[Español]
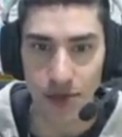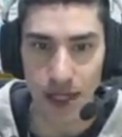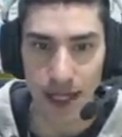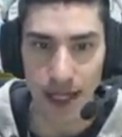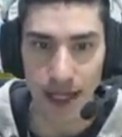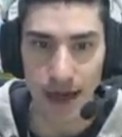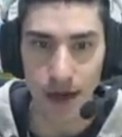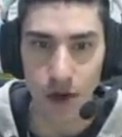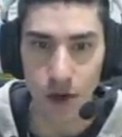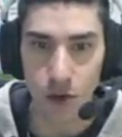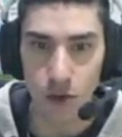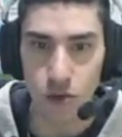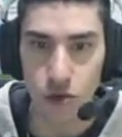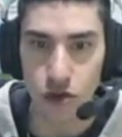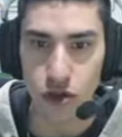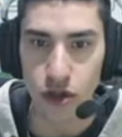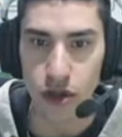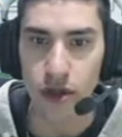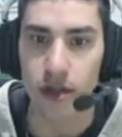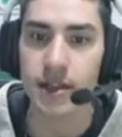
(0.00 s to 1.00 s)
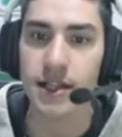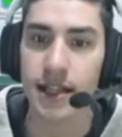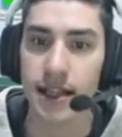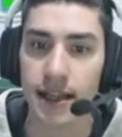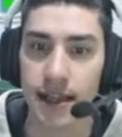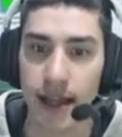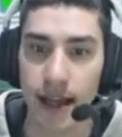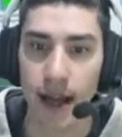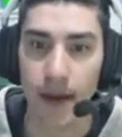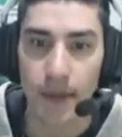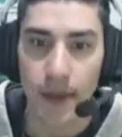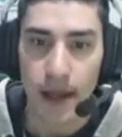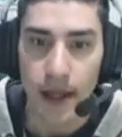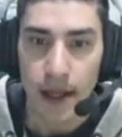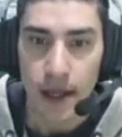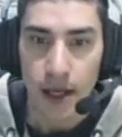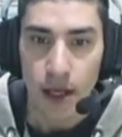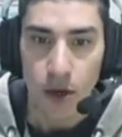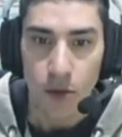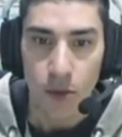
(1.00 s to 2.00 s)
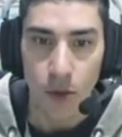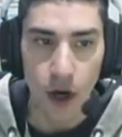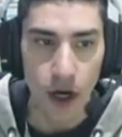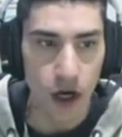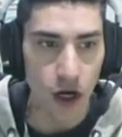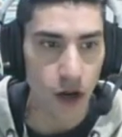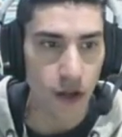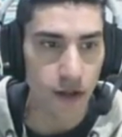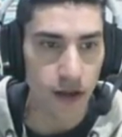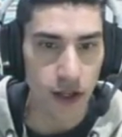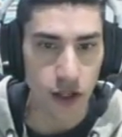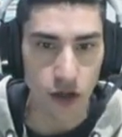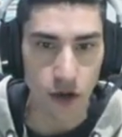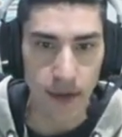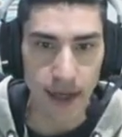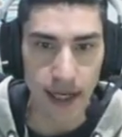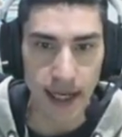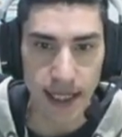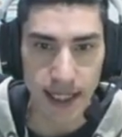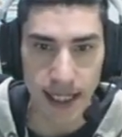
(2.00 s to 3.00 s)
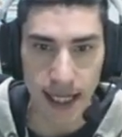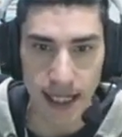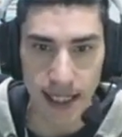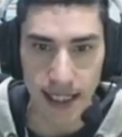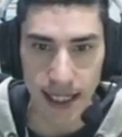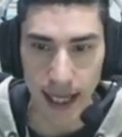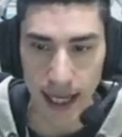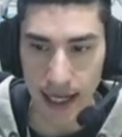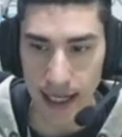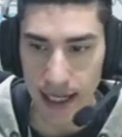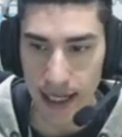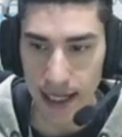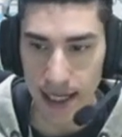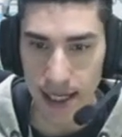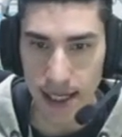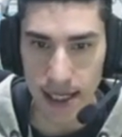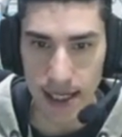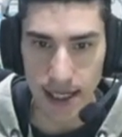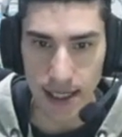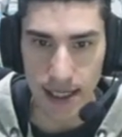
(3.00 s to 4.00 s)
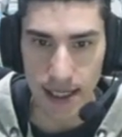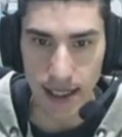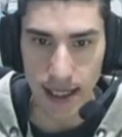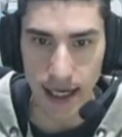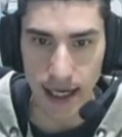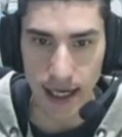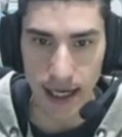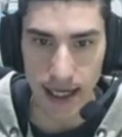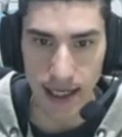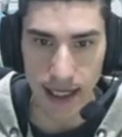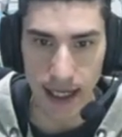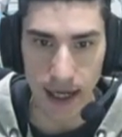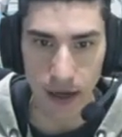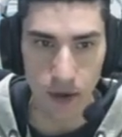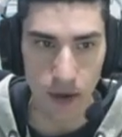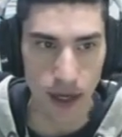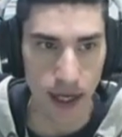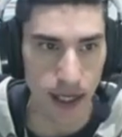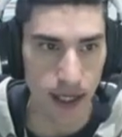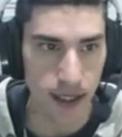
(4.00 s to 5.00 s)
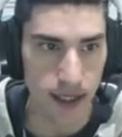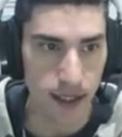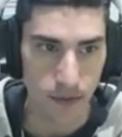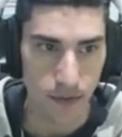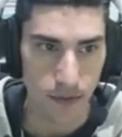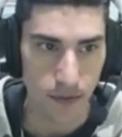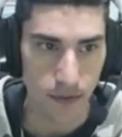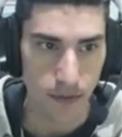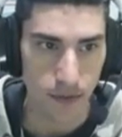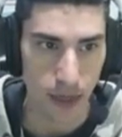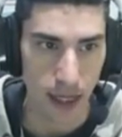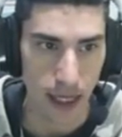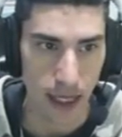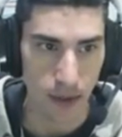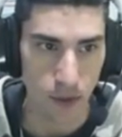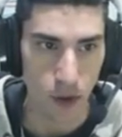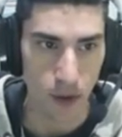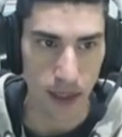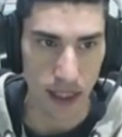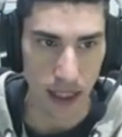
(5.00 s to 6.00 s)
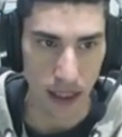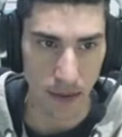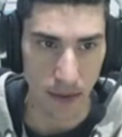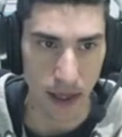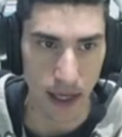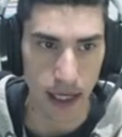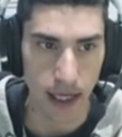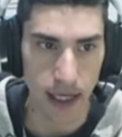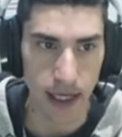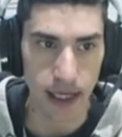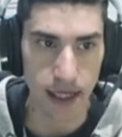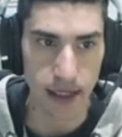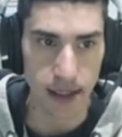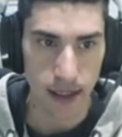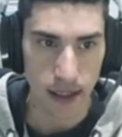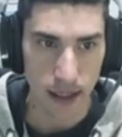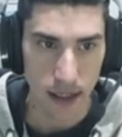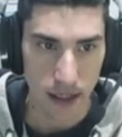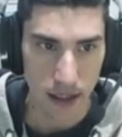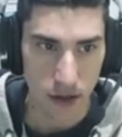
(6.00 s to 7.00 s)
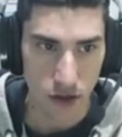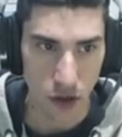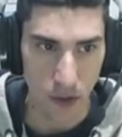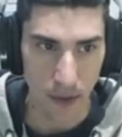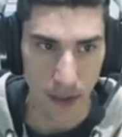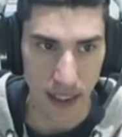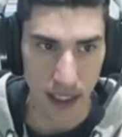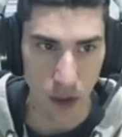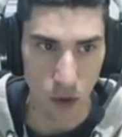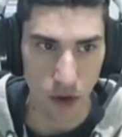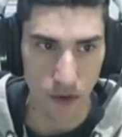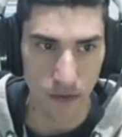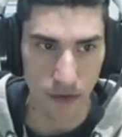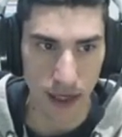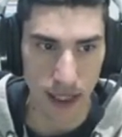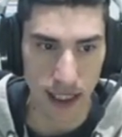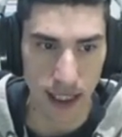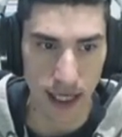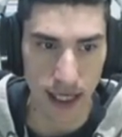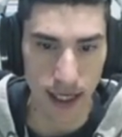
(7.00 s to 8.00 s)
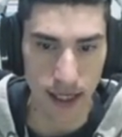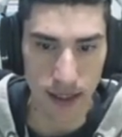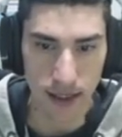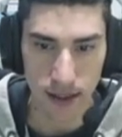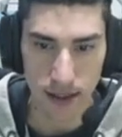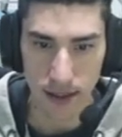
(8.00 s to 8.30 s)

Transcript: ahí a la combustión instantánea Bueno, lo dicho, vienes hasta aquí Trincas agua Vale, mueves al barril Tomas agua fresca